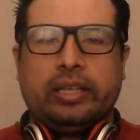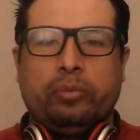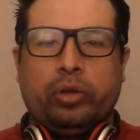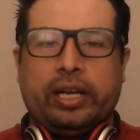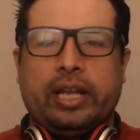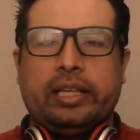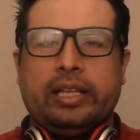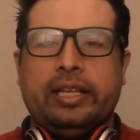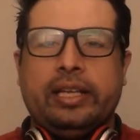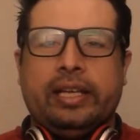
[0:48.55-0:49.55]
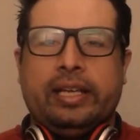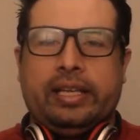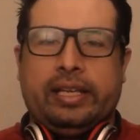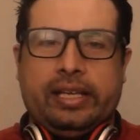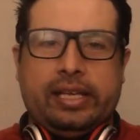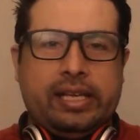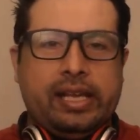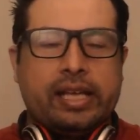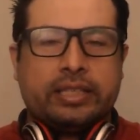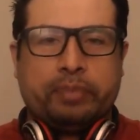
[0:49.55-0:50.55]
muy grande y
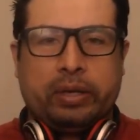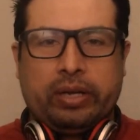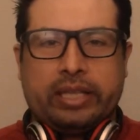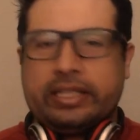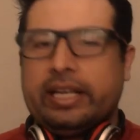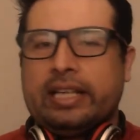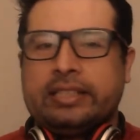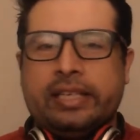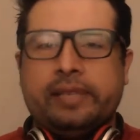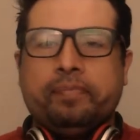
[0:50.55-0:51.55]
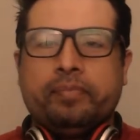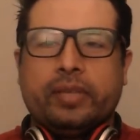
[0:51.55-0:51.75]
espero que sigan así.